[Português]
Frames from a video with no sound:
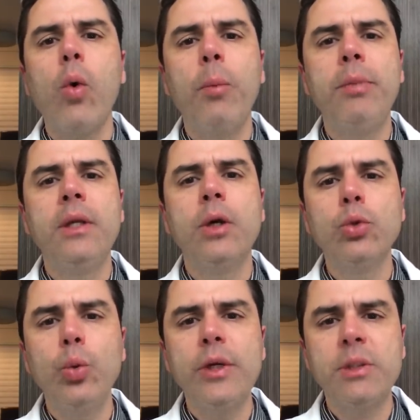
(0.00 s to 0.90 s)
a
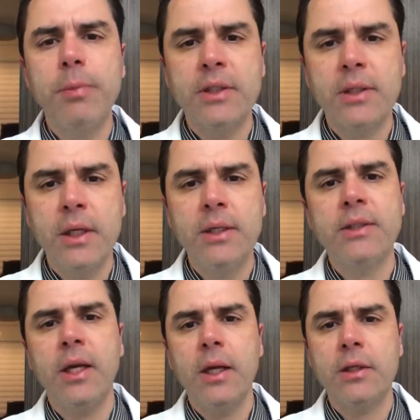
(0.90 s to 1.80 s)
opinião do
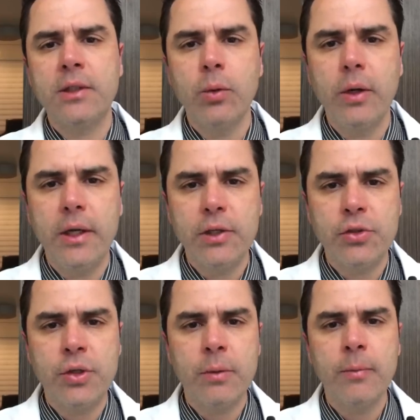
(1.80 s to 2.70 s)
especialista em relação a
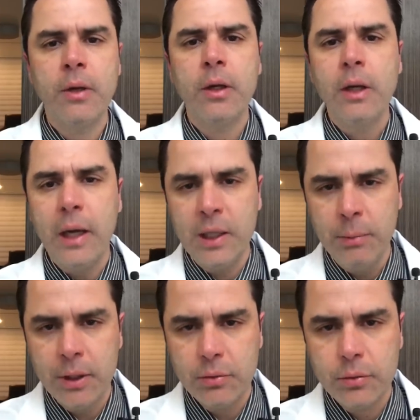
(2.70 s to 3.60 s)
este
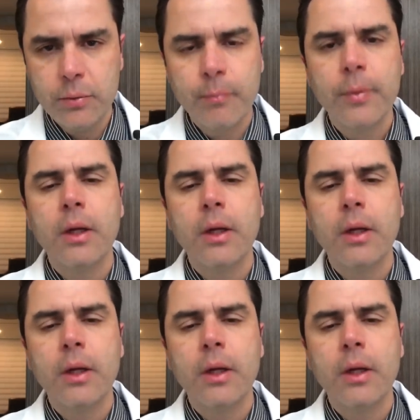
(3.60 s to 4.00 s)
alimento?